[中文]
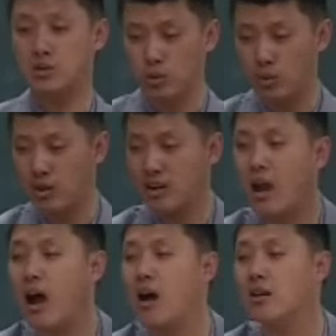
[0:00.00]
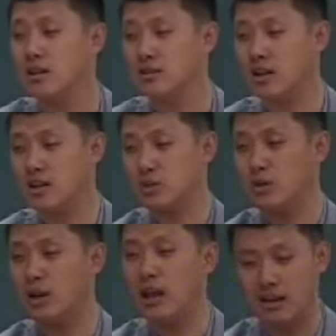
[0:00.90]
总统可以躺下，那让总
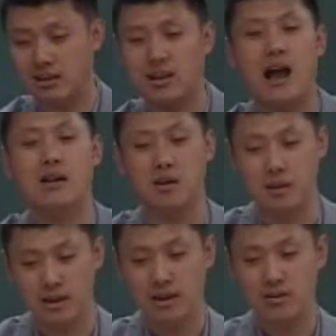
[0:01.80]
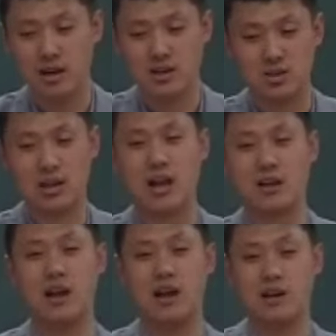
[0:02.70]
统累了躺着吧，是吧？只有他可
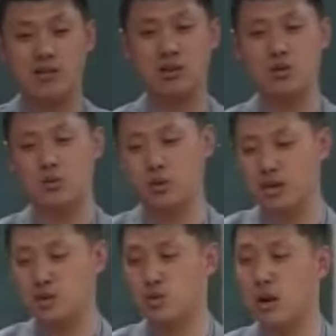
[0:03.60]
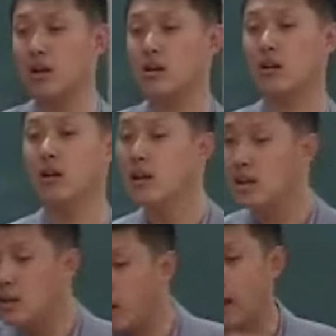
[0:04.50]
以躺着，因为特种部队给你捐了一个坑，
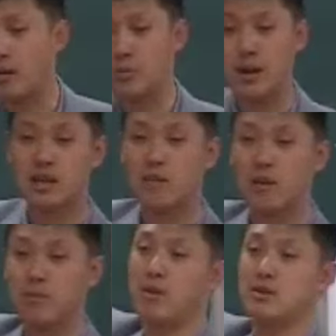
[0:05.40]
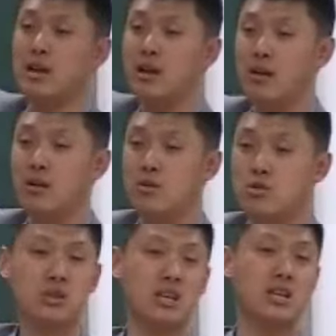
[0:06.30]
一边儿大，不像咱们八宝山，
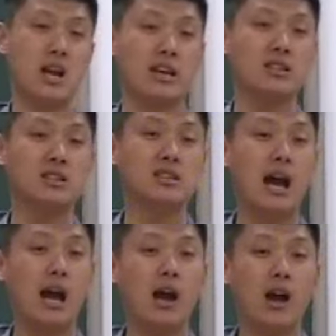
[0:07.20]
初级以上才能进去啊。